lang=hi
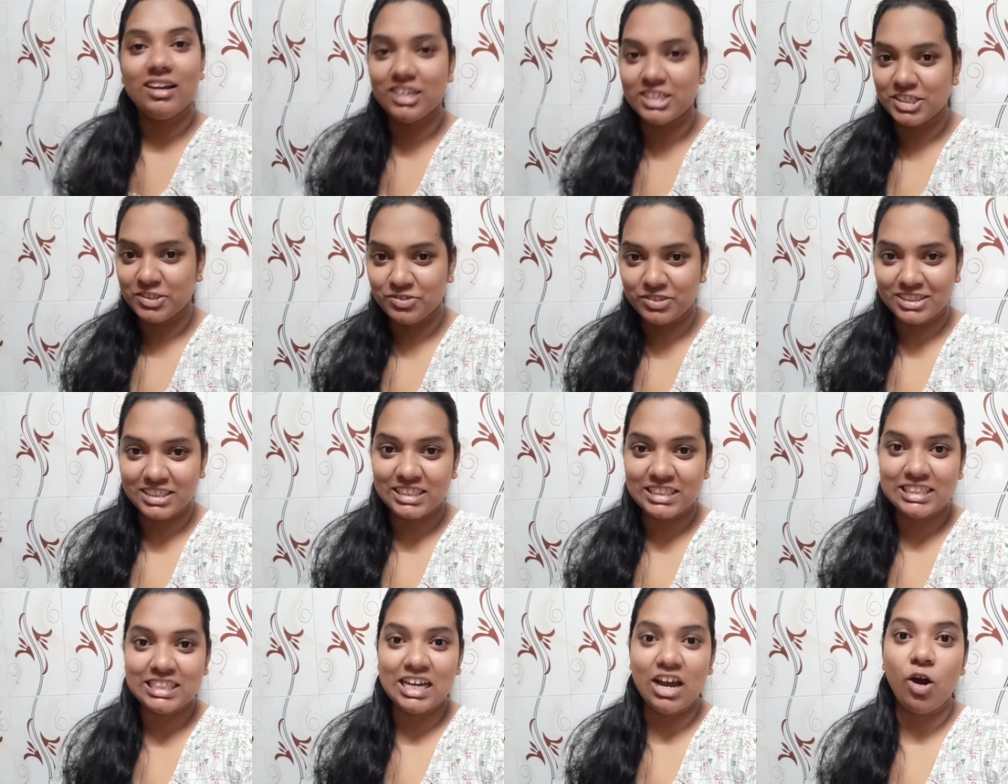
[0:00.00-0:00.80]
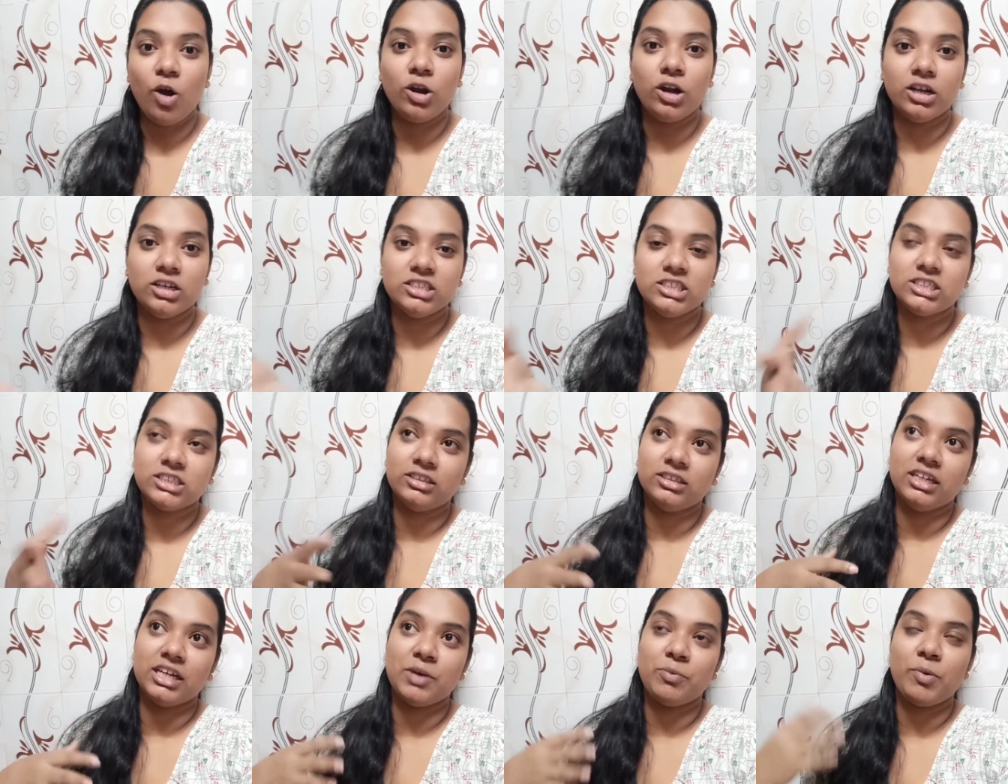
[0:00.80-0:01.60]
लंच विंच किया और लंच
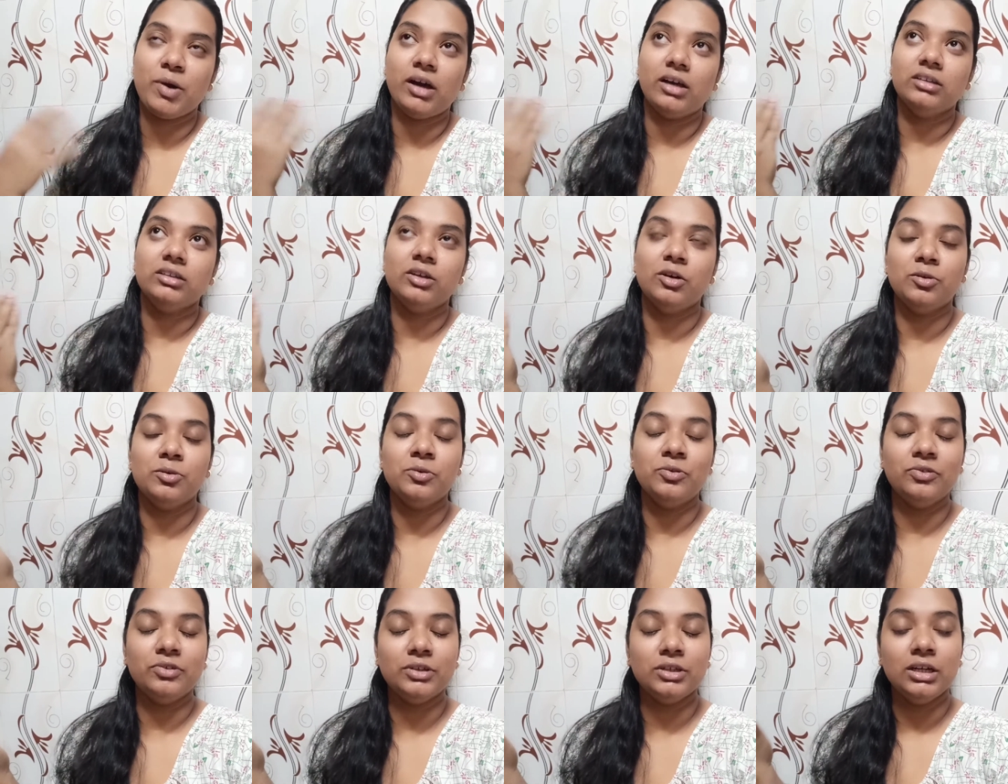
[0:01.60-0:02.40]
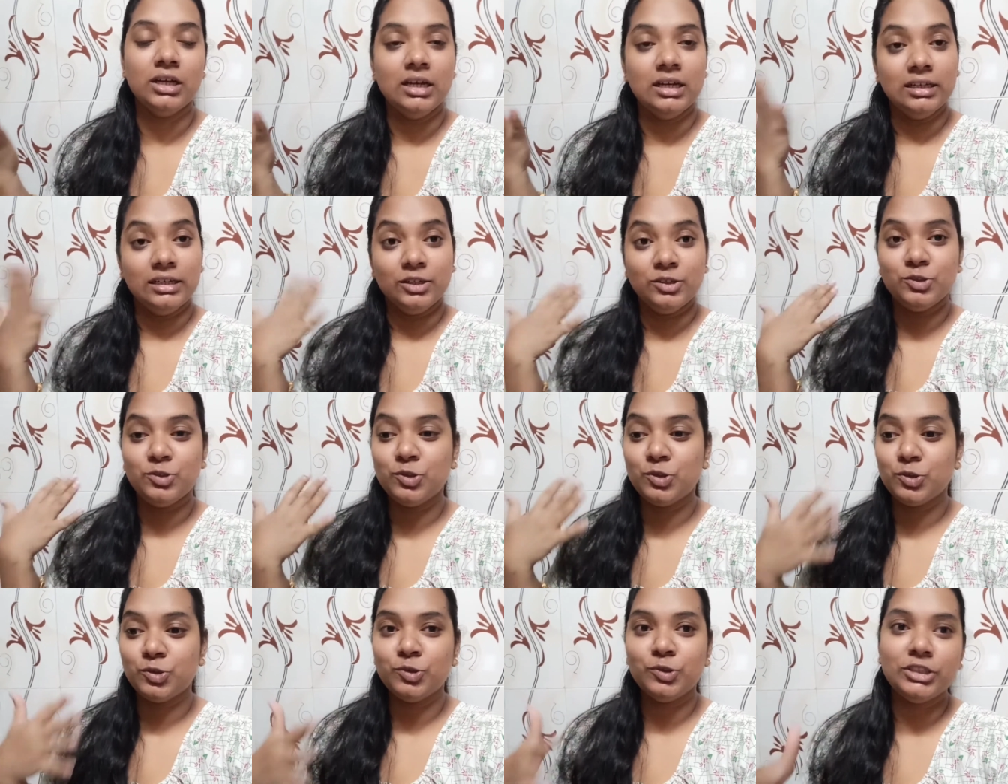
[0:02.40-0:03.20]
करने के बाद फिर
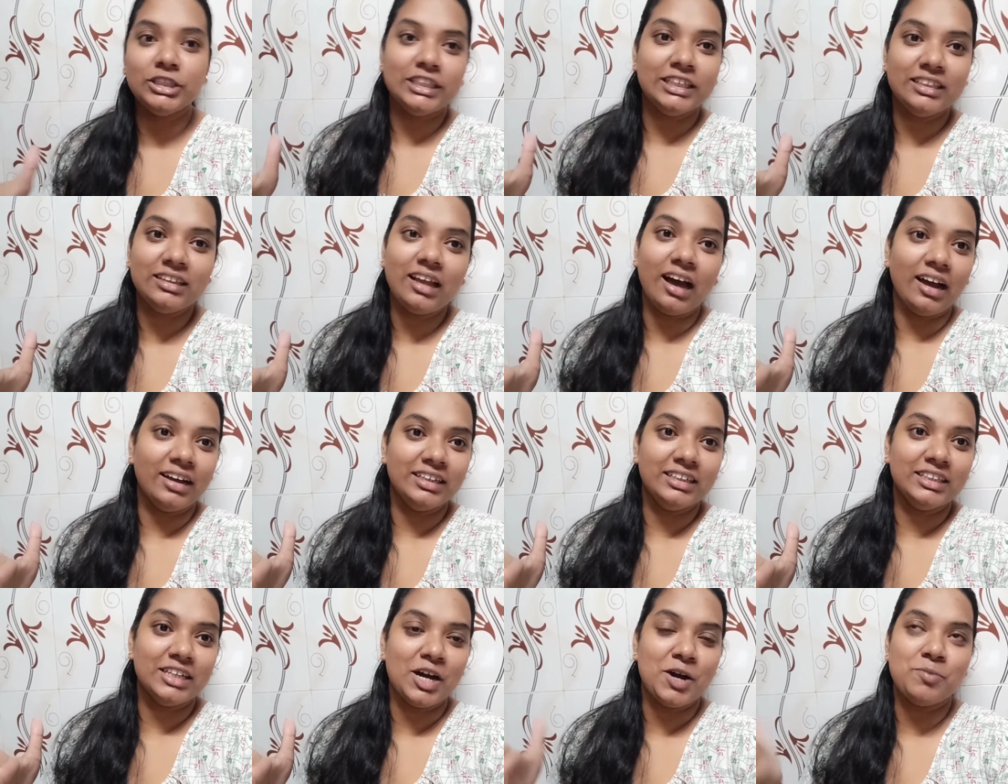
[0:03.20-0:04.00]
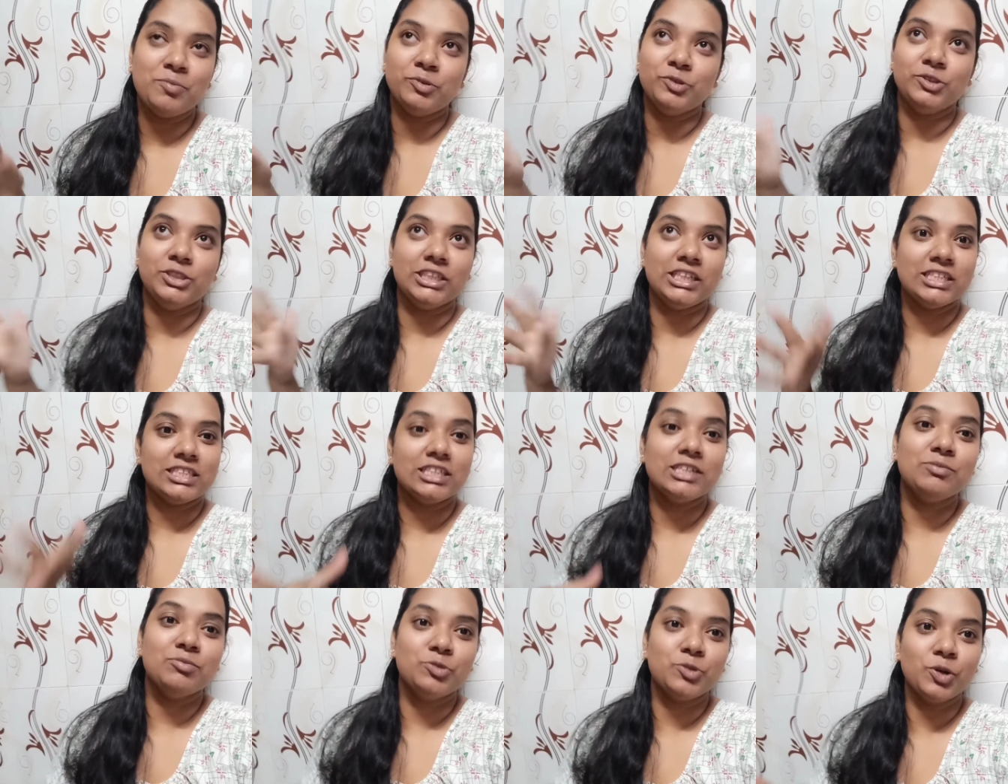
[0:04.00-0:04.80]
जो नींद आई ना मुझे
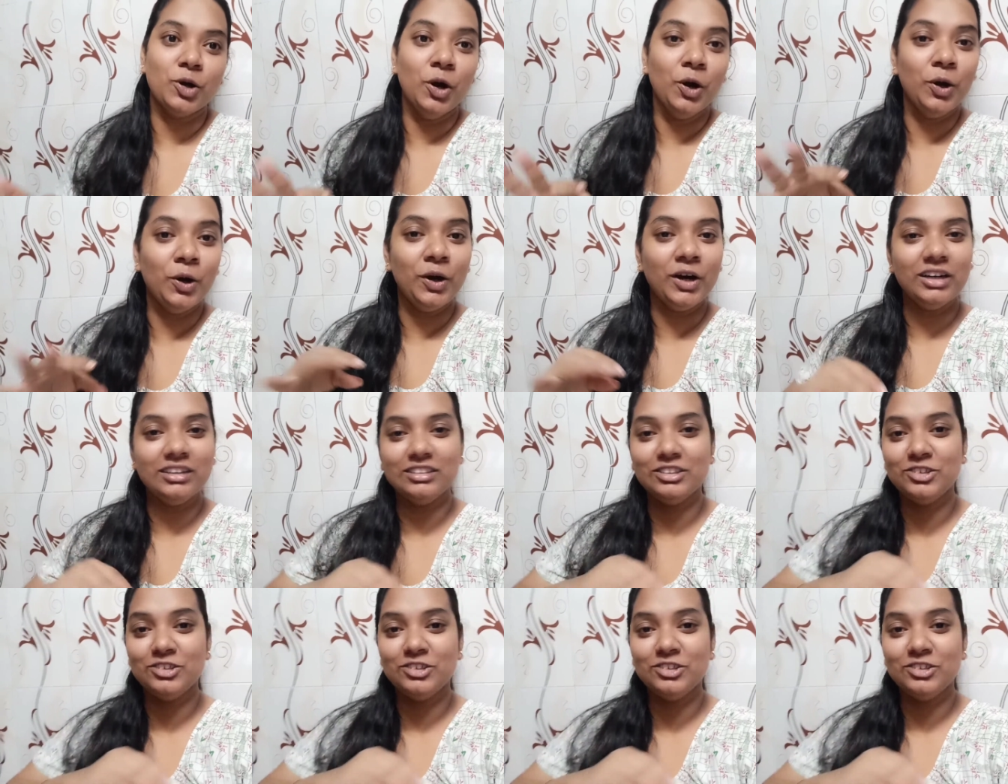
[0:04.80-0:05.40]
सीबू को